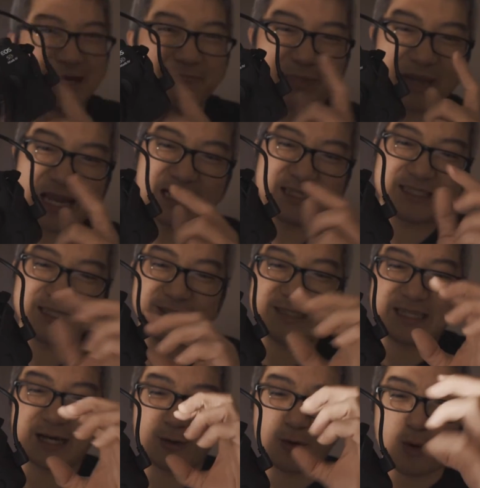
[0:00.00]
本来是有一
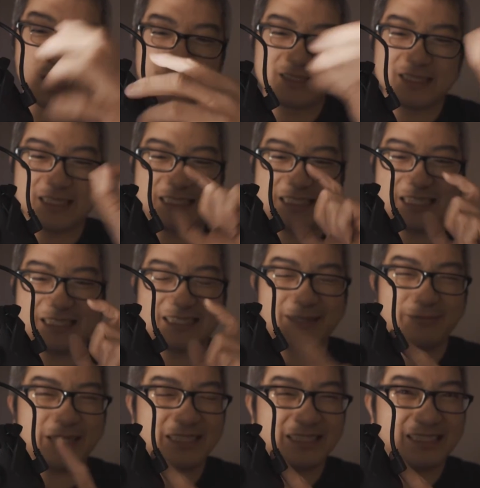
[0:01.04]
条黄色的线，这
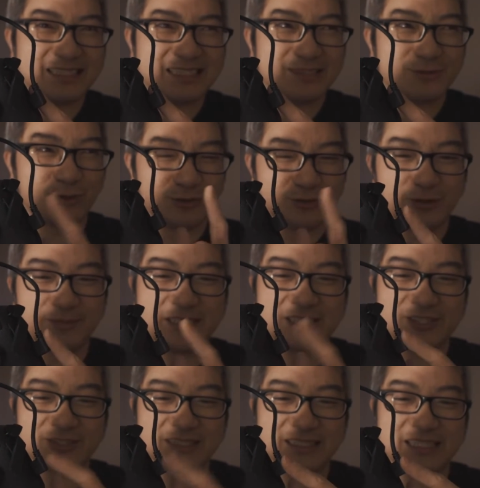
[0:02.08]
边我如果没记
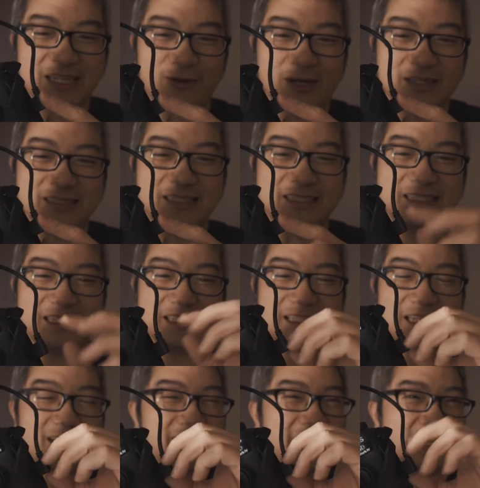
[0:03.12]
错是一条黄色的线，你
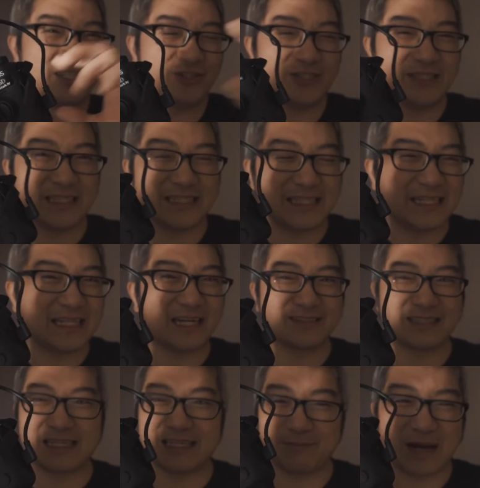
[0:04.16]
要连去你的电脑，
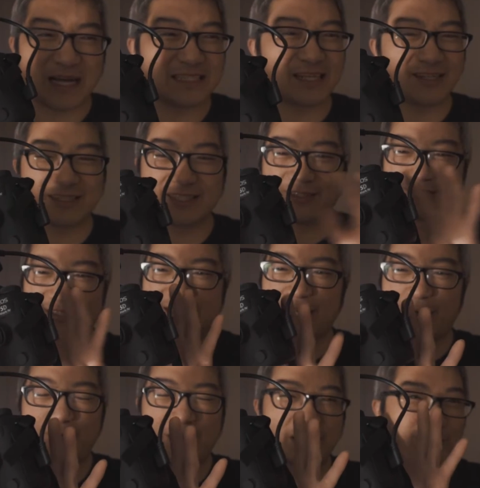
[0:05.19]
当你拍照的时候，
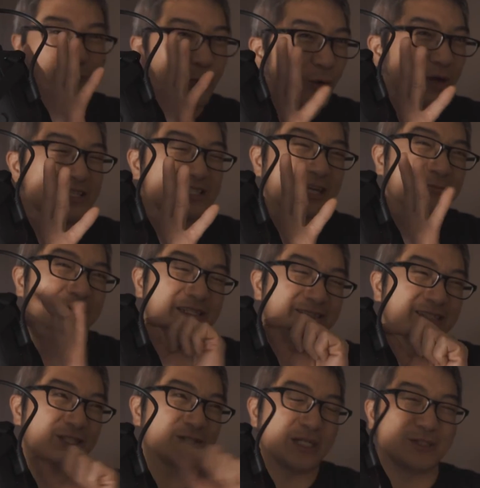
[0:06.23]
照片 RAW 的照片就
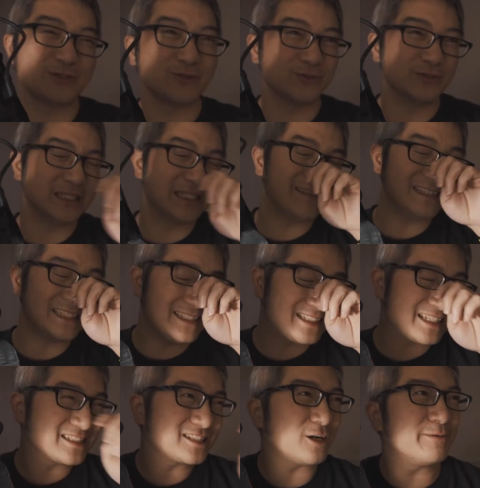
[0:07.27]
可以传输，因为一
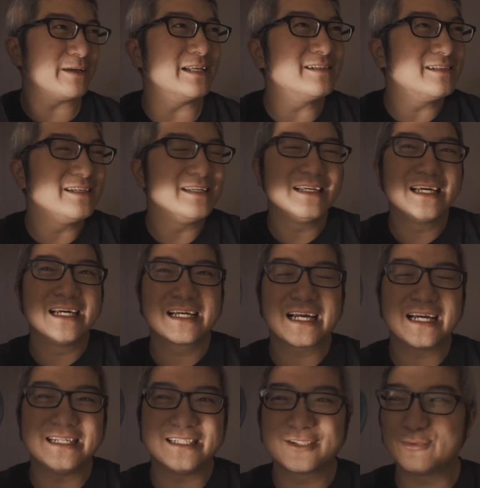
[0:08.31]
张照片
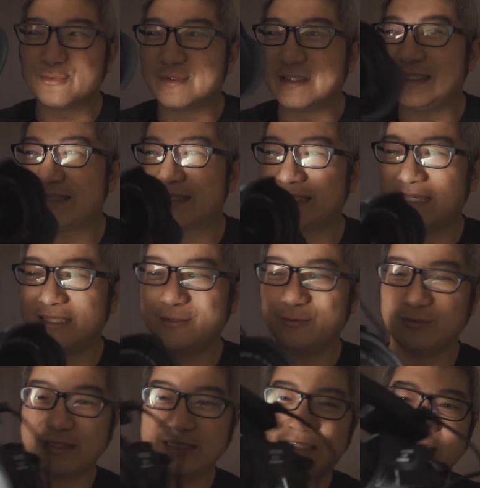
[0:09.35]
看你是五 D 四还是
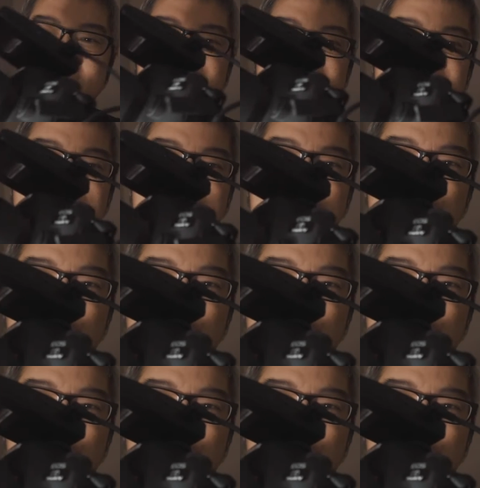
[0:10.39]
五 D 三的